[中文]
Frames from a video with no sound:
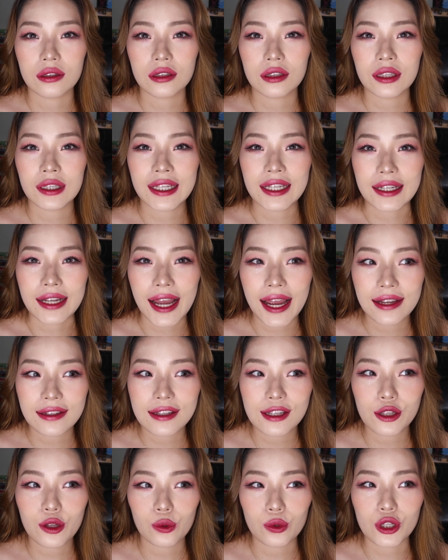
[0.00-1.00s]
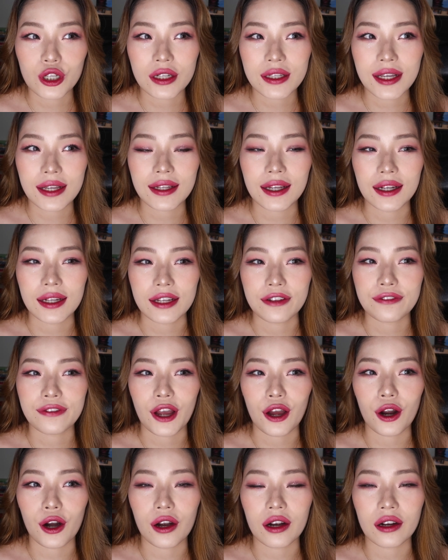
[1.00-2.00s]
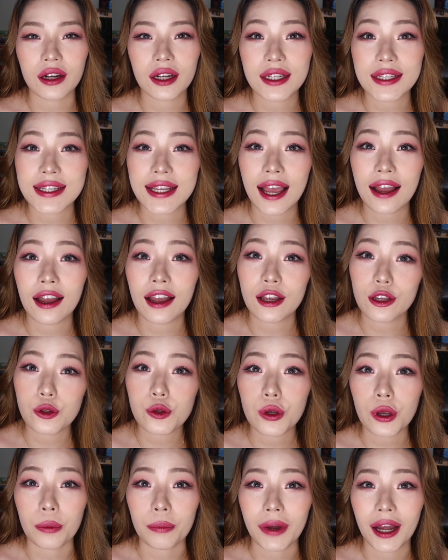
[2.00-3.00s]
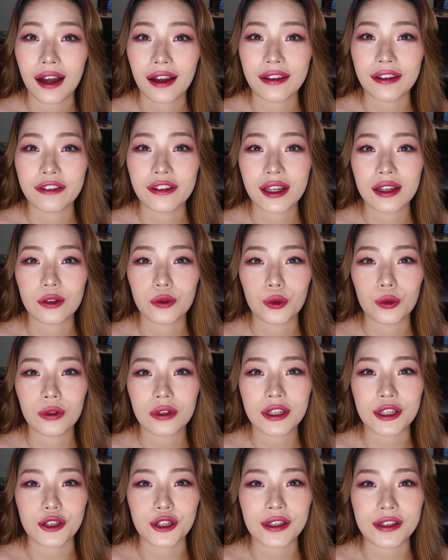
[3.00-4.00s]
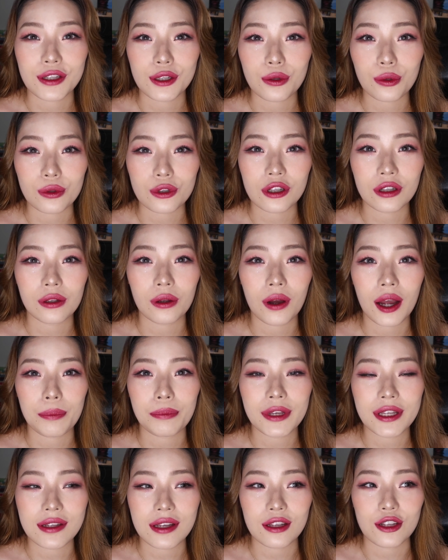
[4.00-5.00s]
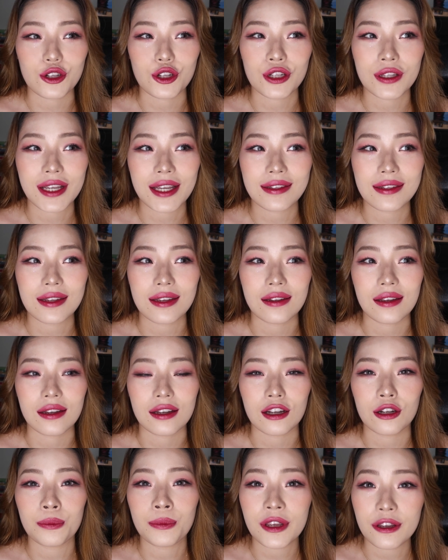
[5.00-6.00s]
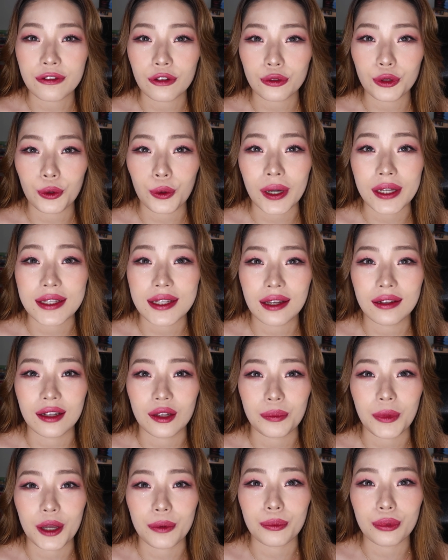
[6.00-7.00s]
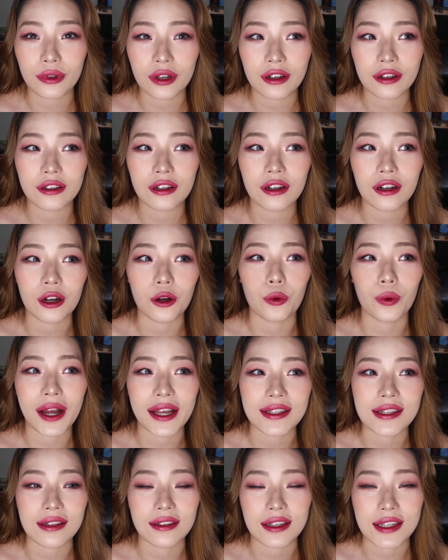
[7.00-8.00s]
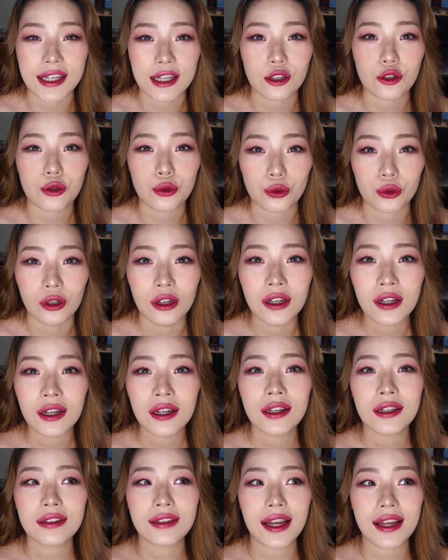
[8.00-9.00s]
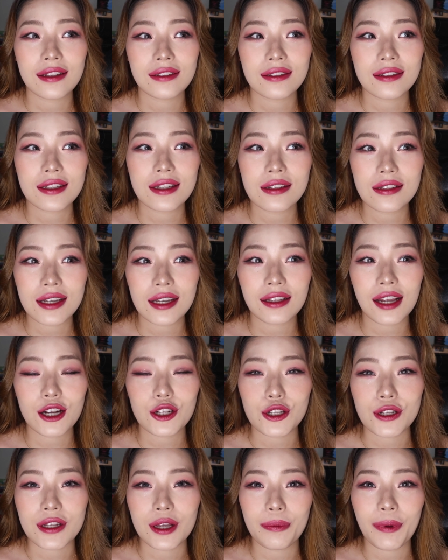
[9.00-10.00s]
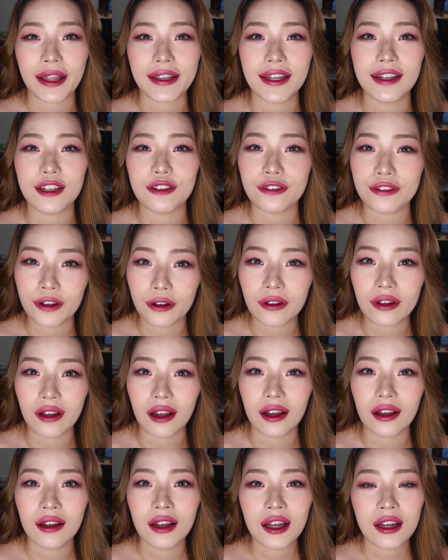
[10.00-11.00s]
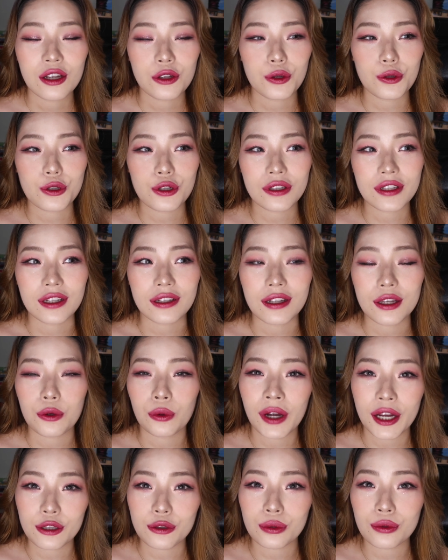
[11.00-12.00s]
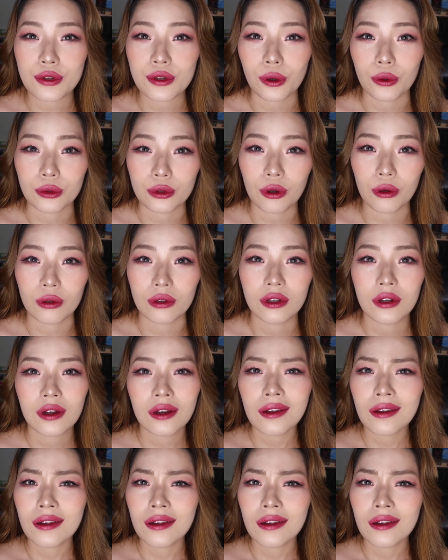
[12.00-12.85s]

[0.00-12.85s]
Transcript: 你开机动车在那里反而更加安全吧，因为如果你是机动车的话，毕竟你是在自己的一个密封的环境里面，不跟任何外界的接触。但现在他直接把那里封了，又说你可以外出走动。